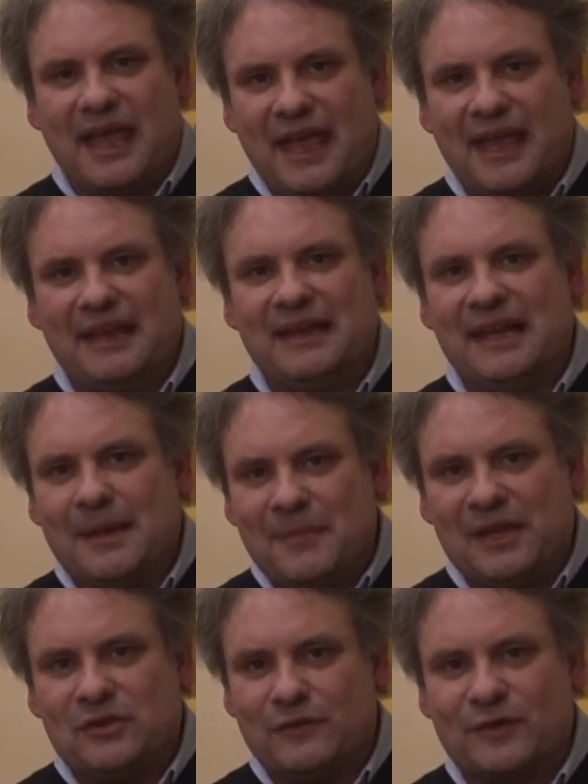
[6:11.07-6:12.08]
è
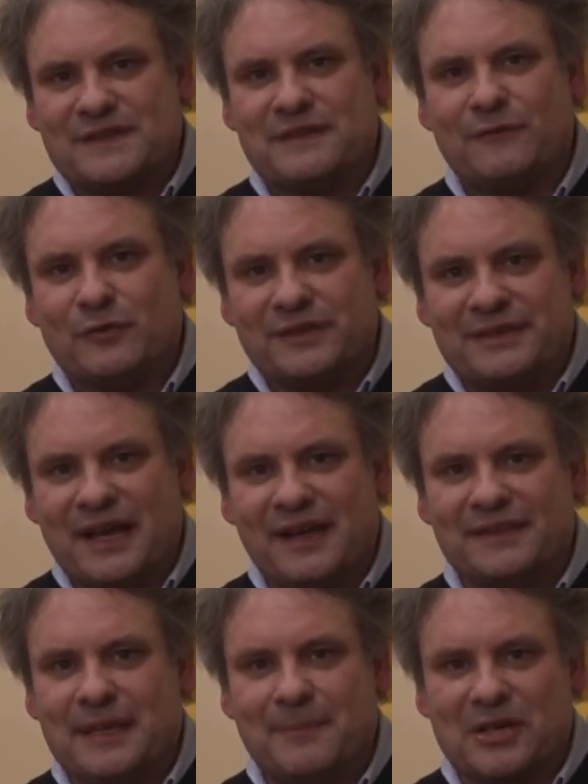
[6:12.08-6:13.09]
l'elemento forse
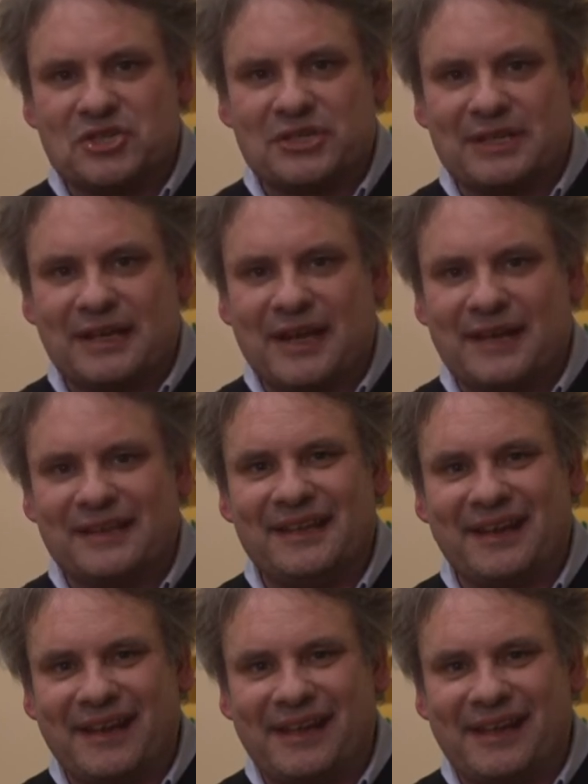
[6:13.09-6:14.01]
fondante per cercare di